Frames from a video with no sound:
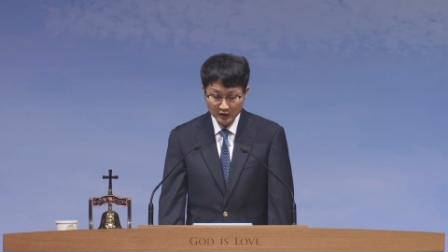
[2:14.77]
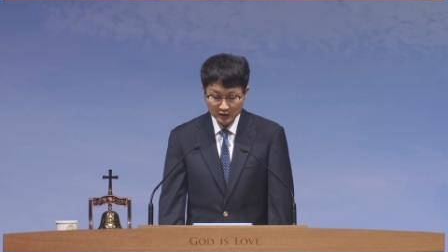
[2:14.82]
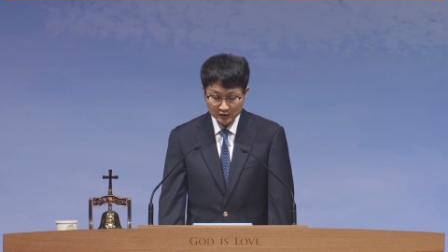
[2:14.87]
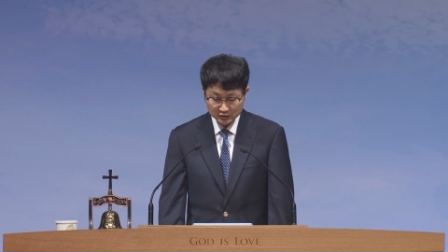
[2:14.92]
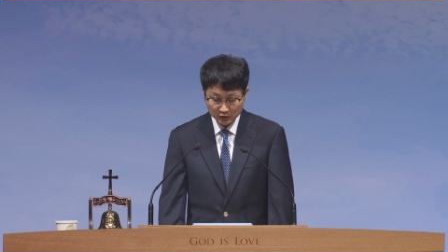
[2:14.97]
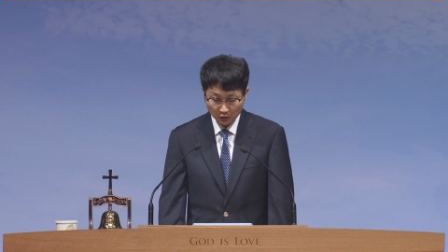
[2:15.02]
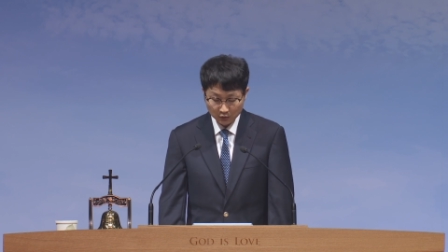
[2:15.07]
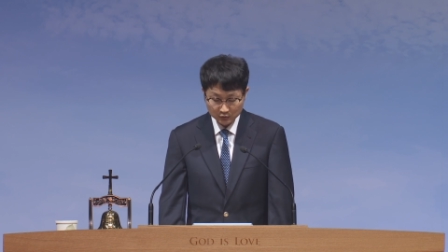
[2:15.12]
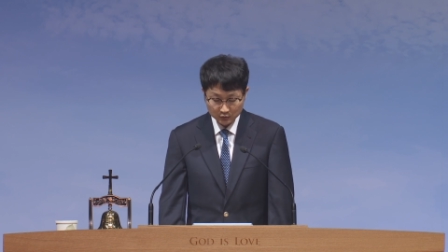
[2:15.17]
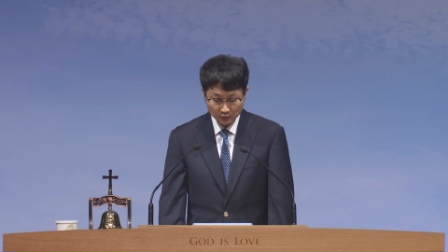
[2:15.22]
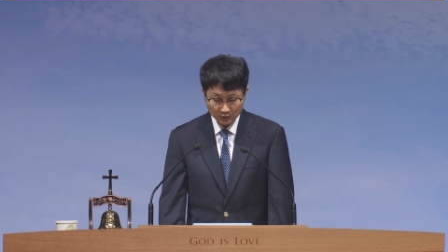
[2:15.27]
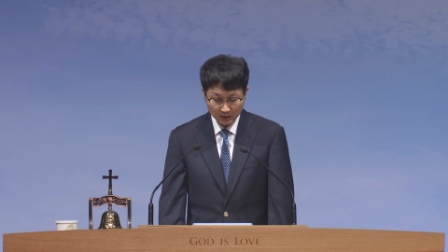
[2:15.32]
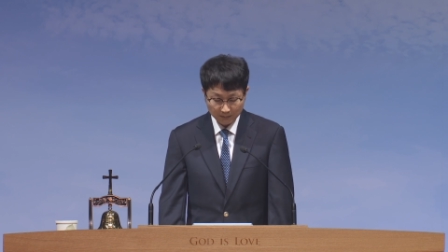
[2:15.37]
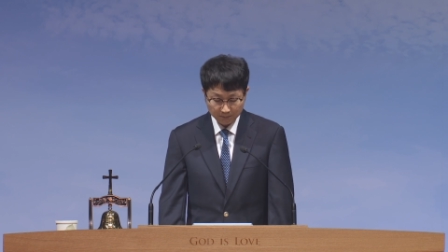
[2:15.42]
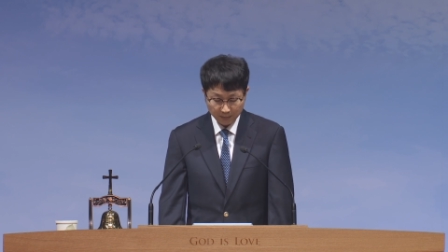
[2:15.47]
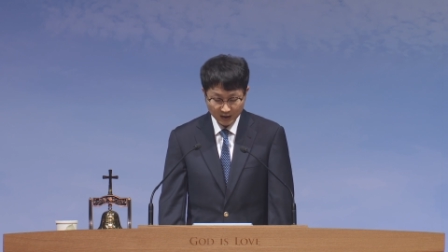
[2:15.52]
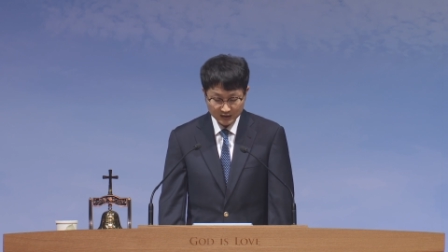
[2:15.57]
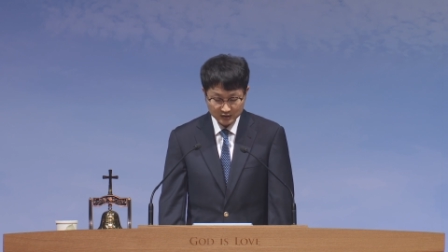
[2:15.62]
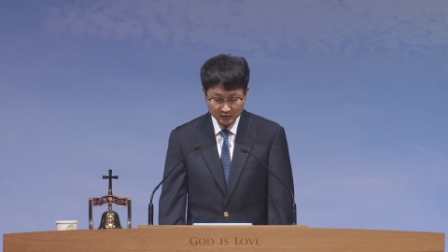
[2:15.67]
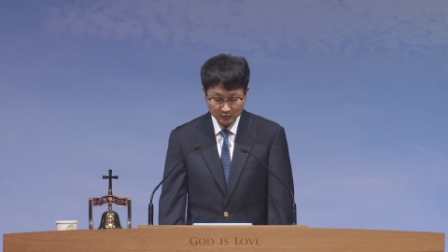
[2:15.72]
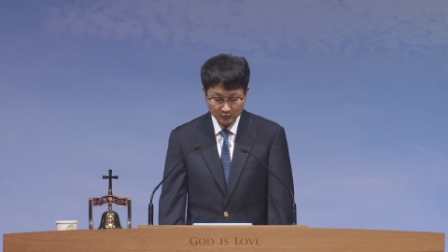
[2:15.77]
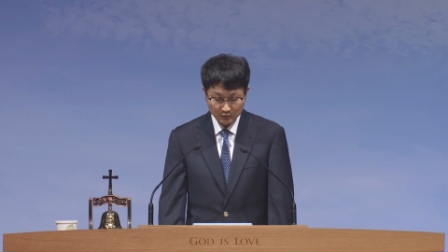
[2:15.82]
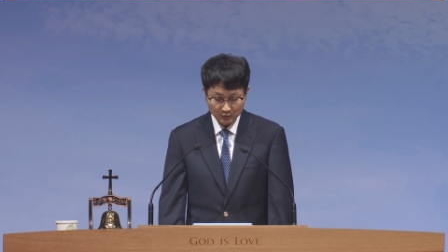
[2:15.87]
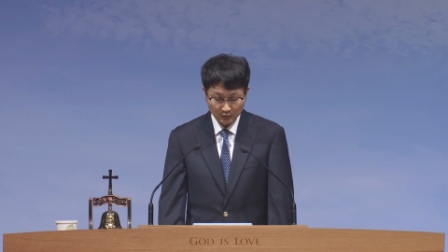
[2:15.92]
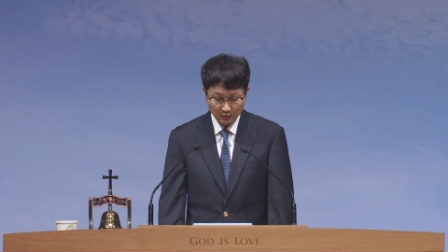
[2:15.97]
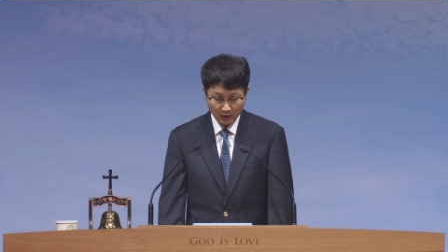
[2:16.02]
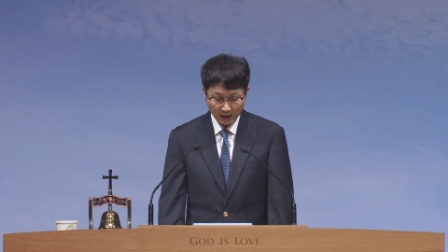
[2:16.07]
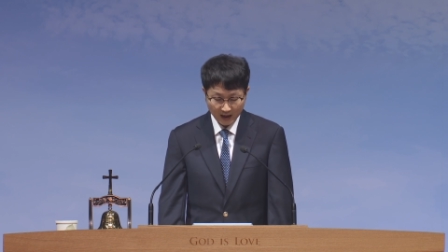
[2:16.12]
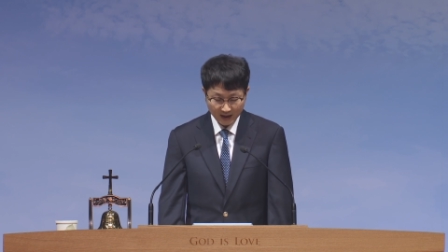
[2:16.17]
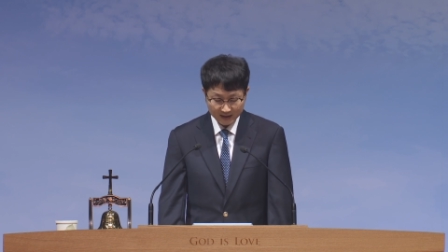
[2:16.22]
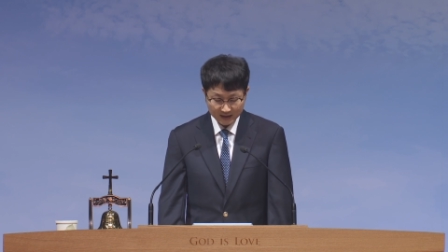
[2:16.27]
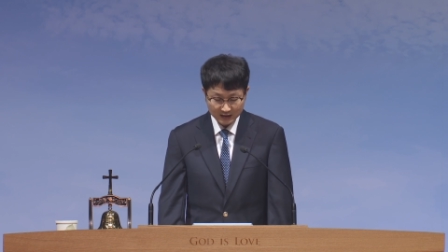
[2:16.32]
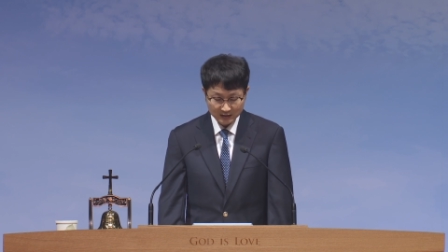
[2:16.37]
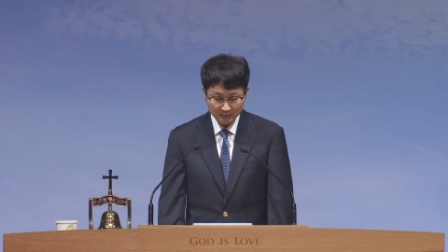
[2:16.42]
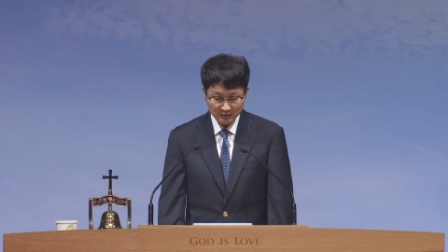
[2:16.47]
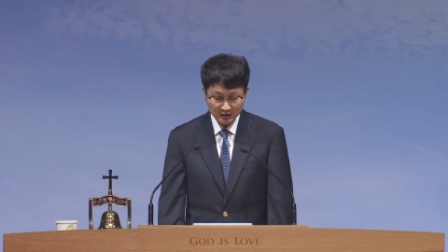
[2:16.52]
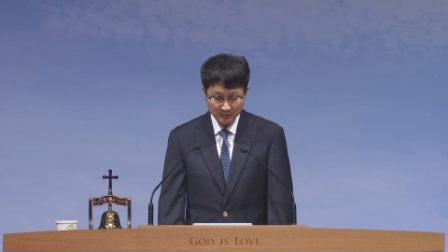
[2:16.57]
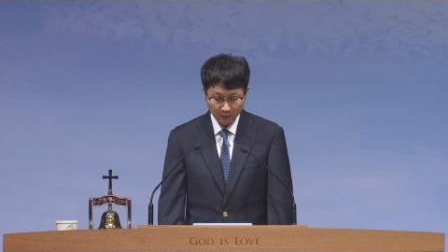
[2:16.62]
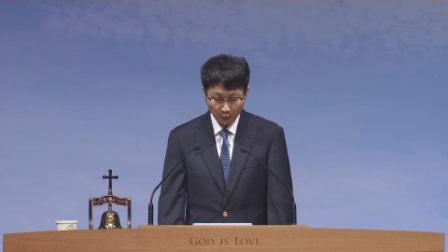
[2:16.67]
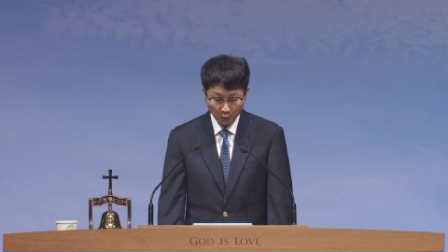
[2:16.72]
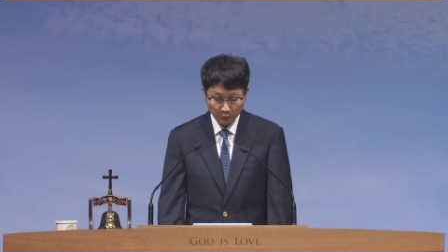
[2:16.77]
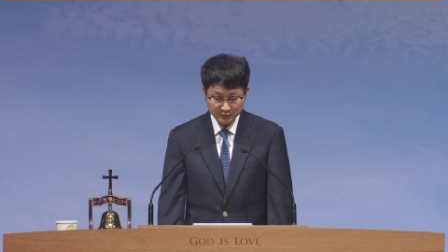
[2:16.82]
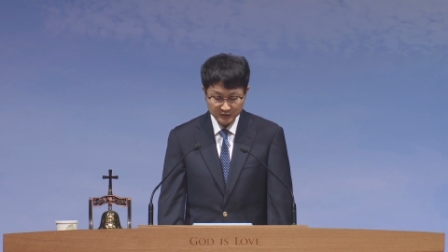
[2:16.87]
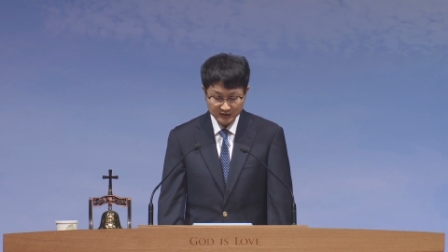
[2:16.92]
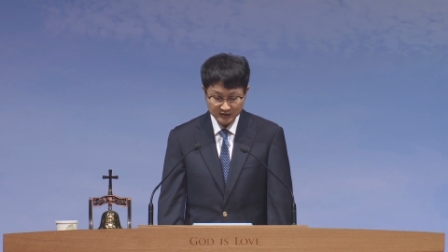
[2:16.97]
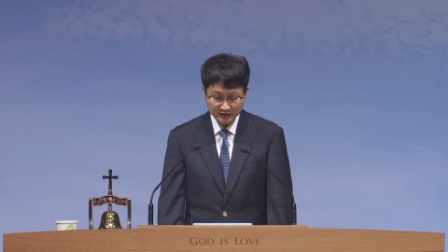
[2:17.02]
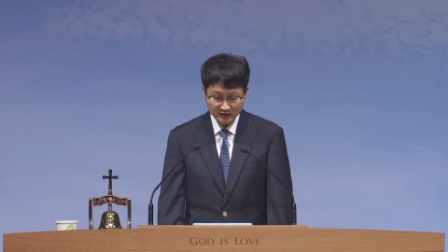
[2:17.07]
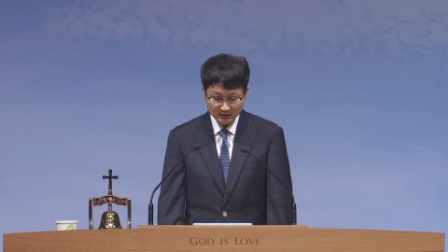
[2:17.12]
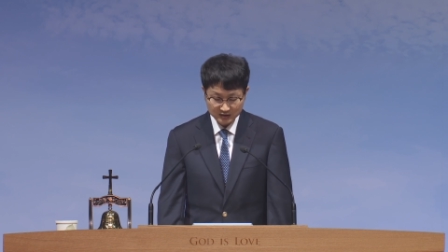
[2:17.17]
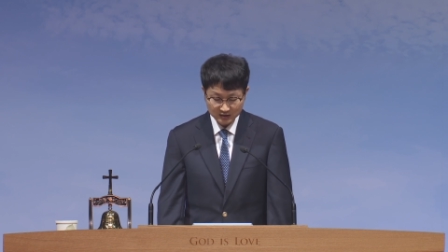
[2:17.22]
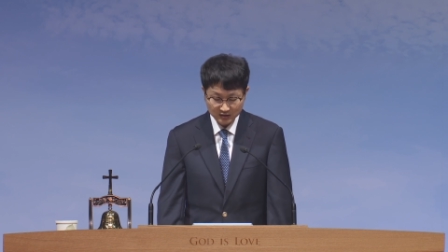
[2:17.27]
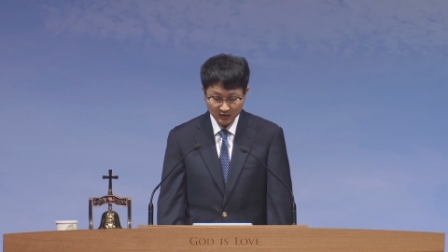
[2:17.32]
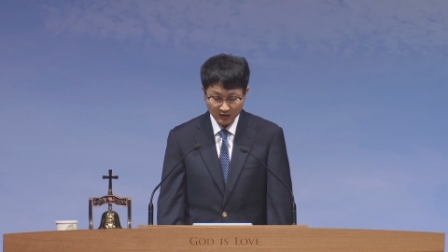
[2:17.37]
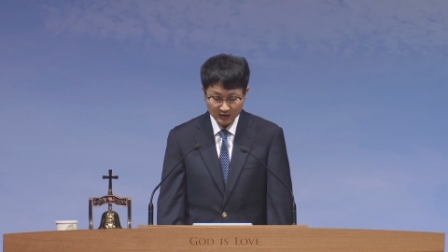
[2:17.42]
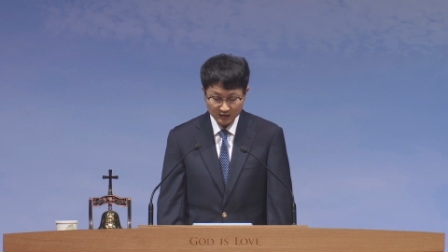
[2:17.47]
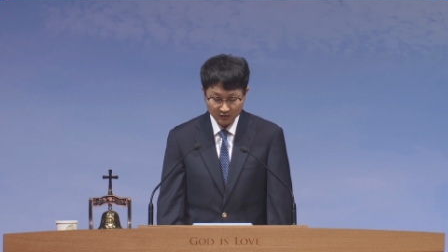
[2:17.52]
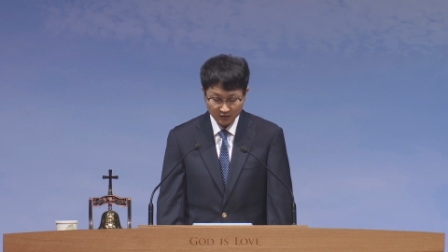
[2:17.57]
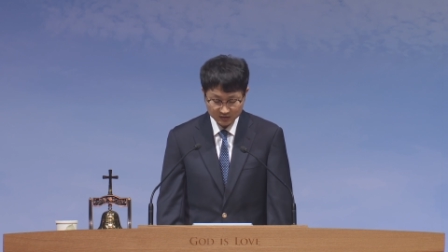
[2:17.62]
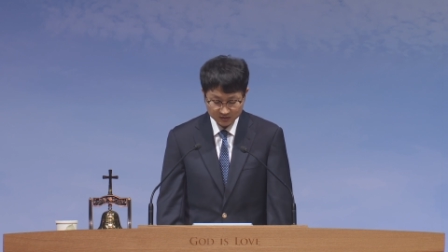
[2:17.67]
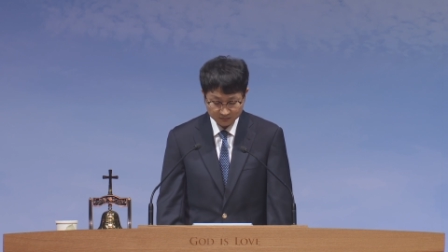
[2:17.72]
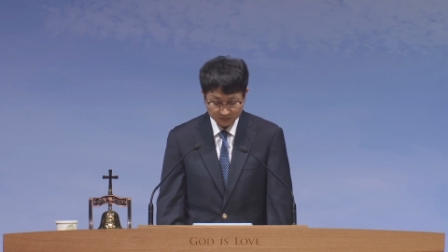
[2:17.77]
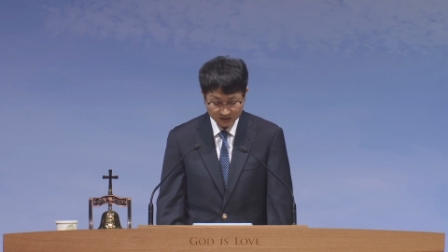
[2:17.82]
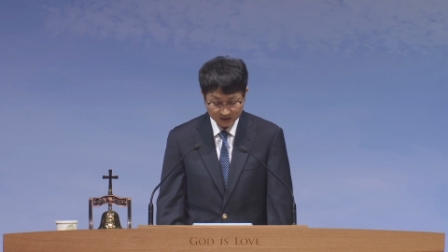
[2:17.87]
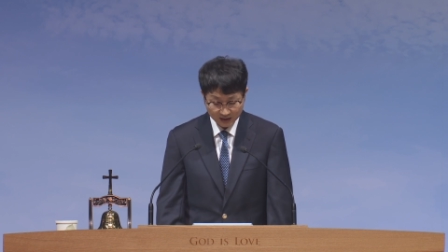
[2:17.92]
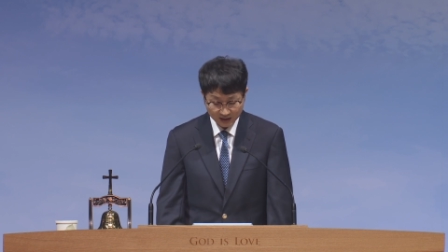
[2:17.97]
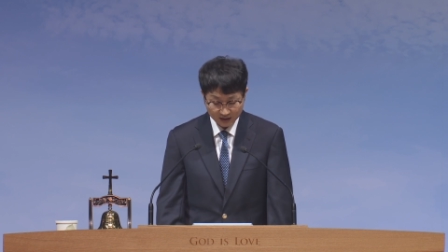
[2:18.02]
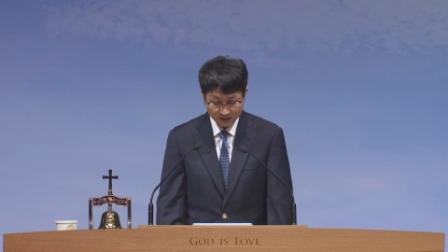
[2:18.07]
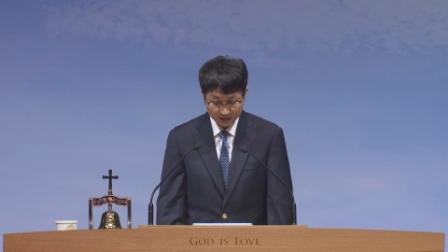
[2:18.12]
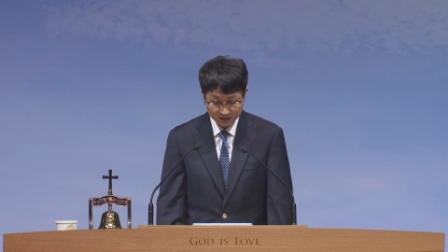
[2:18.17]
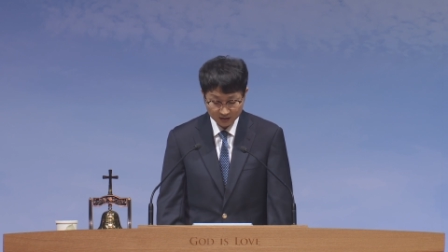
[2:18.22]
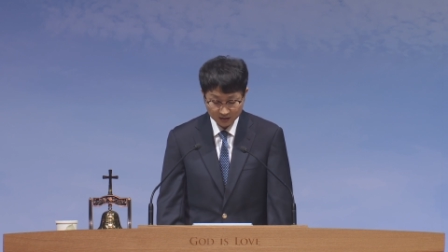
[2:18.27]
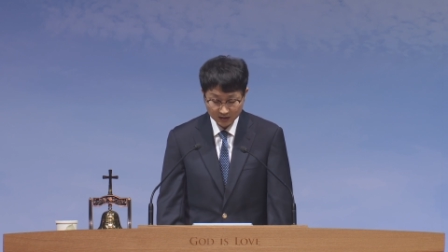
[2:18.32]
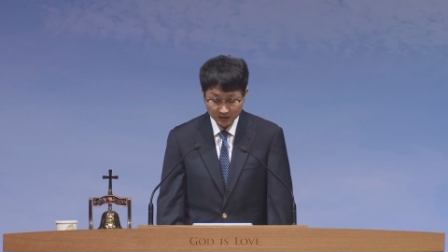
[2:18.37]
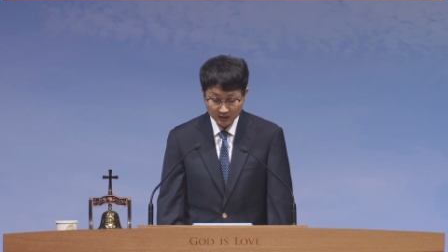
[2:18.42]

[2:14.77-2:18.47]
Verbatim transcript: 정욕에 빠지고 하나님을 몹시 싫어할 것입니다.